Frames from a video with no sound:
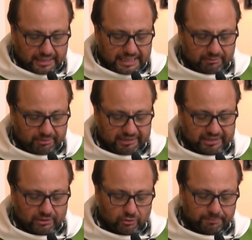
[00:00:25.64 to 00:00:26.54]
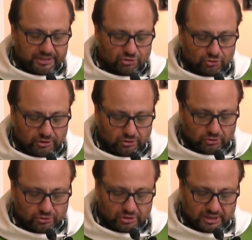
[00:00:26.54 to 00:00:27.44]
El administrador pensó
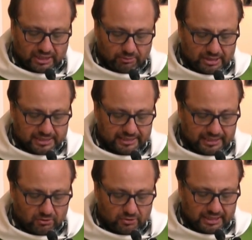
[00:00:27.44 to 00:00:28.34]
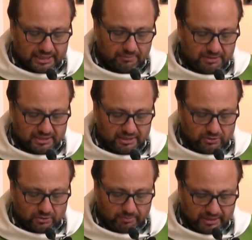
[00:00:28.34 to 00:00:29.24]
entonces, ¿qué voy a hacer ahora que mi
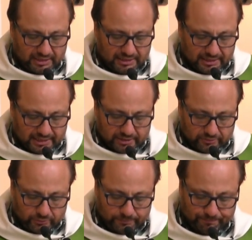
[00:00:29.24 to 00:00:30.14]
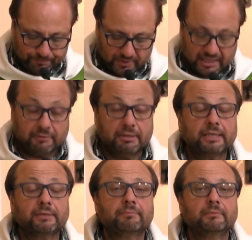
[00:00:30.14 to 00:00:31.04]
señor me quita el cargo?
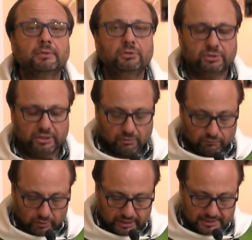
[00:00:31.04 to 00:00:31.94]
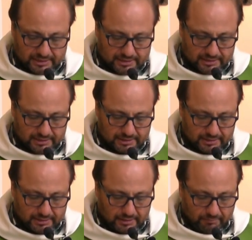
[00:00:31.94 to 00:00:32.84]
Cavar no tengo fuerzas.
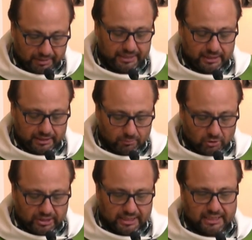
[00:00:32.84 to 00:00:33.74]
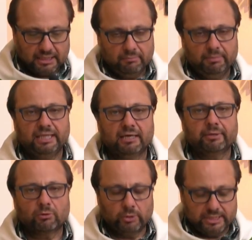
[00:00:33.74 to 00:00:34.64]
Pedir limosna me da
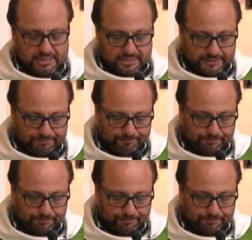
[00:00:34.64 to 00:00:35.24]
vergüenza.